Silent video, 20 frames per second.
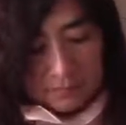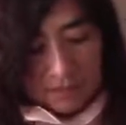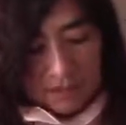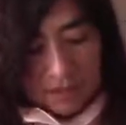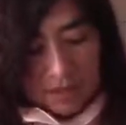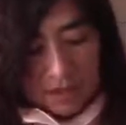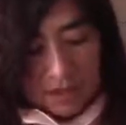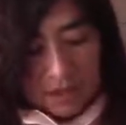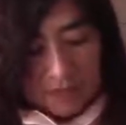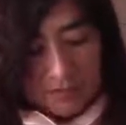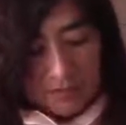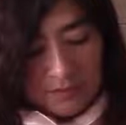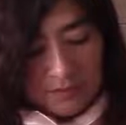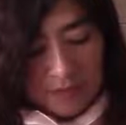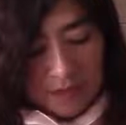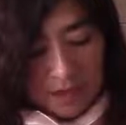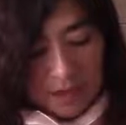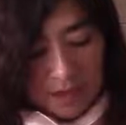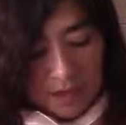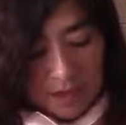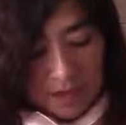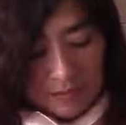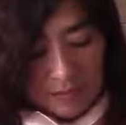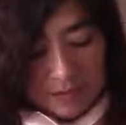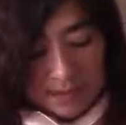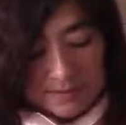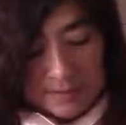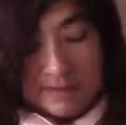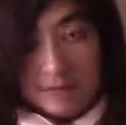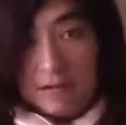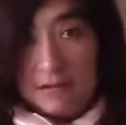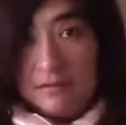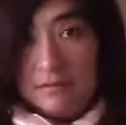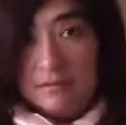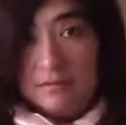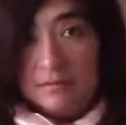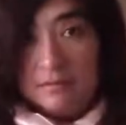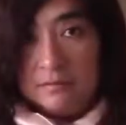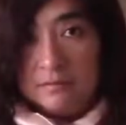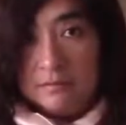esta base
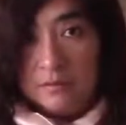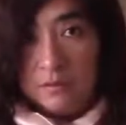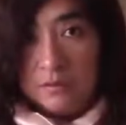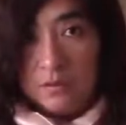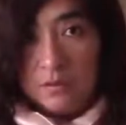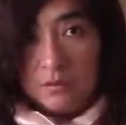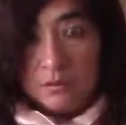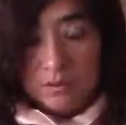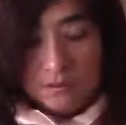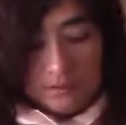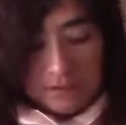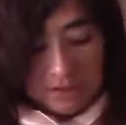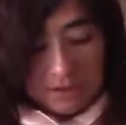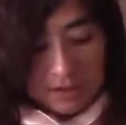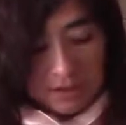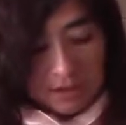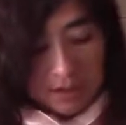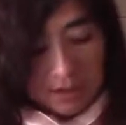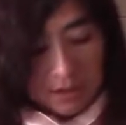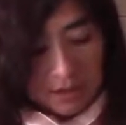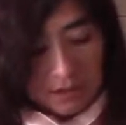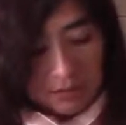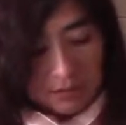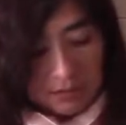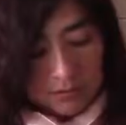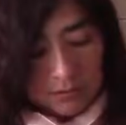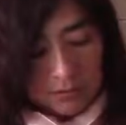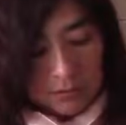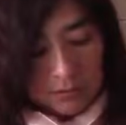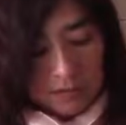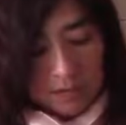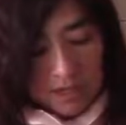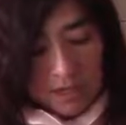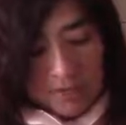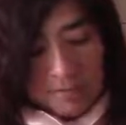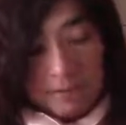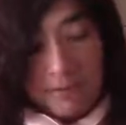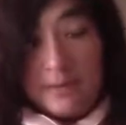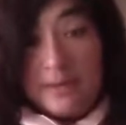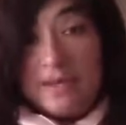¿no? que ustedes han creado
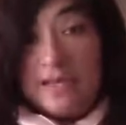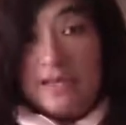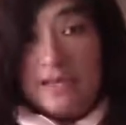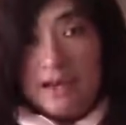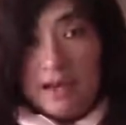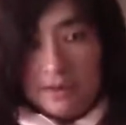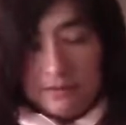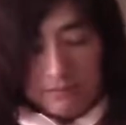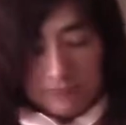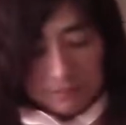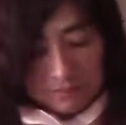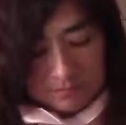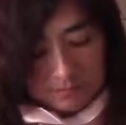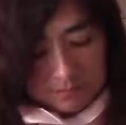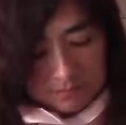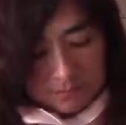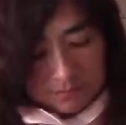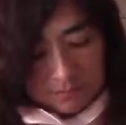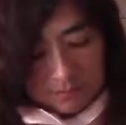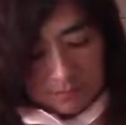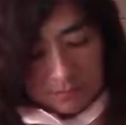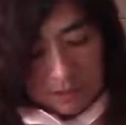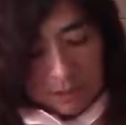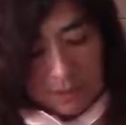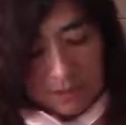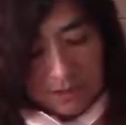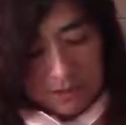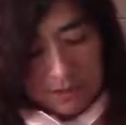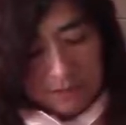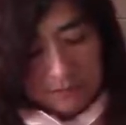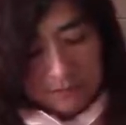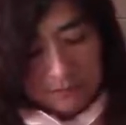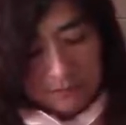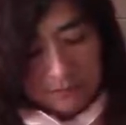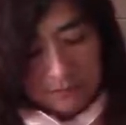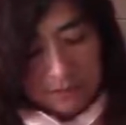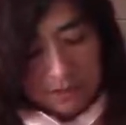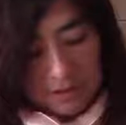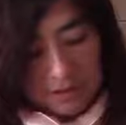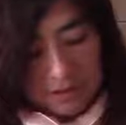en papel craft, lo calcan,
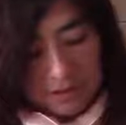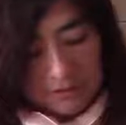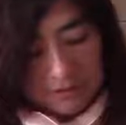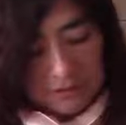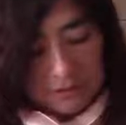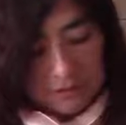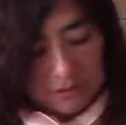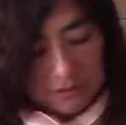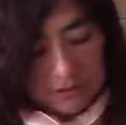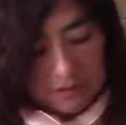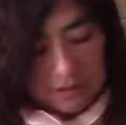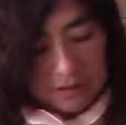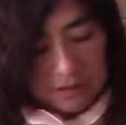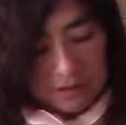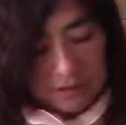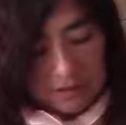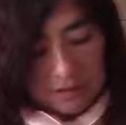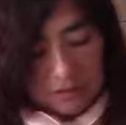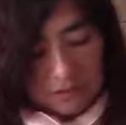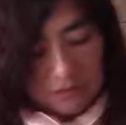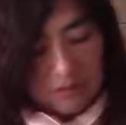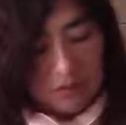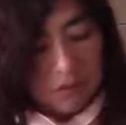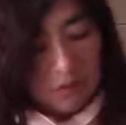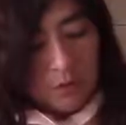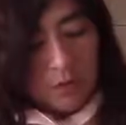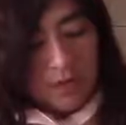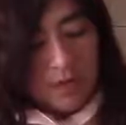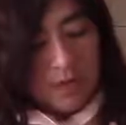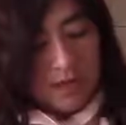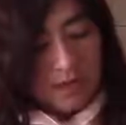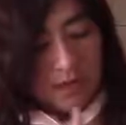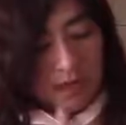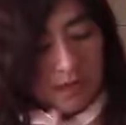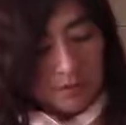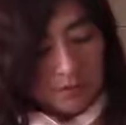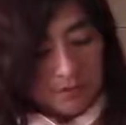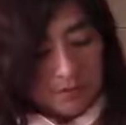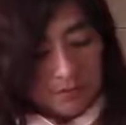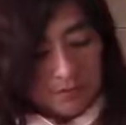tanto el interior, ¿no? todo el
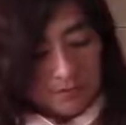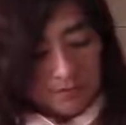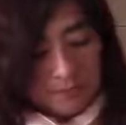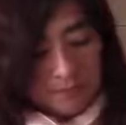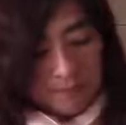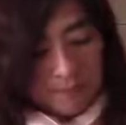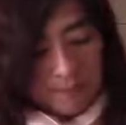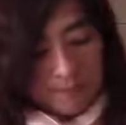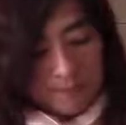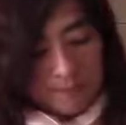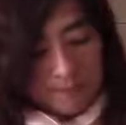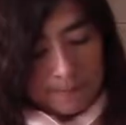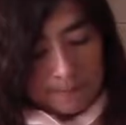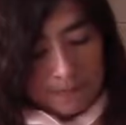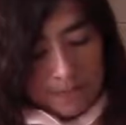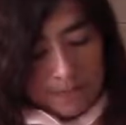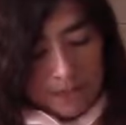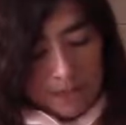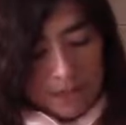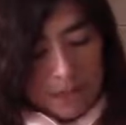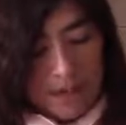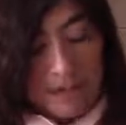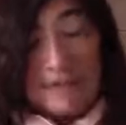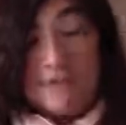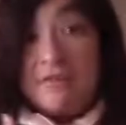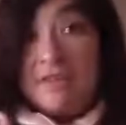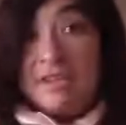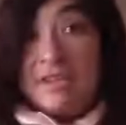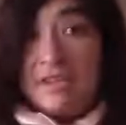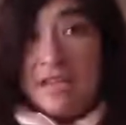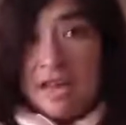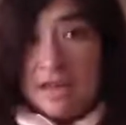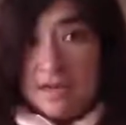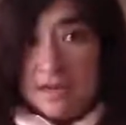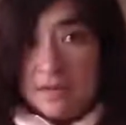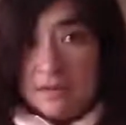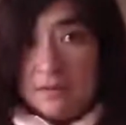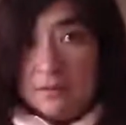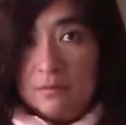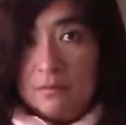diámetro y al
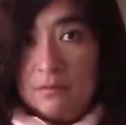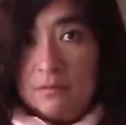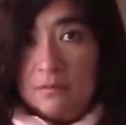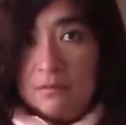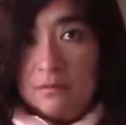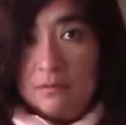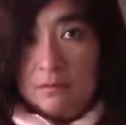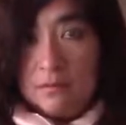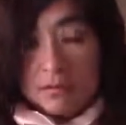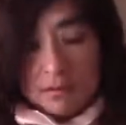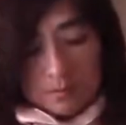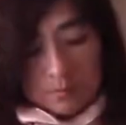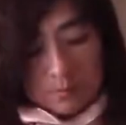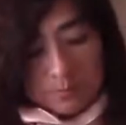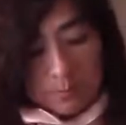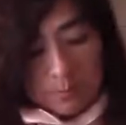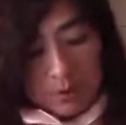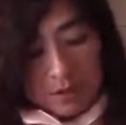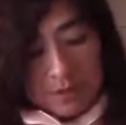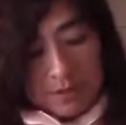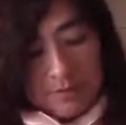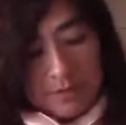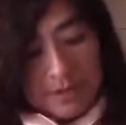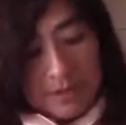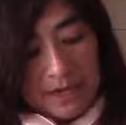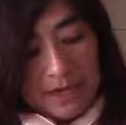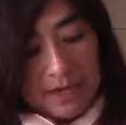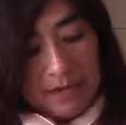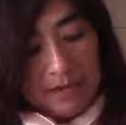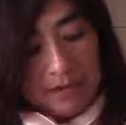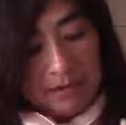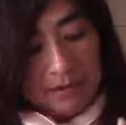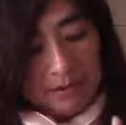final pueden pegar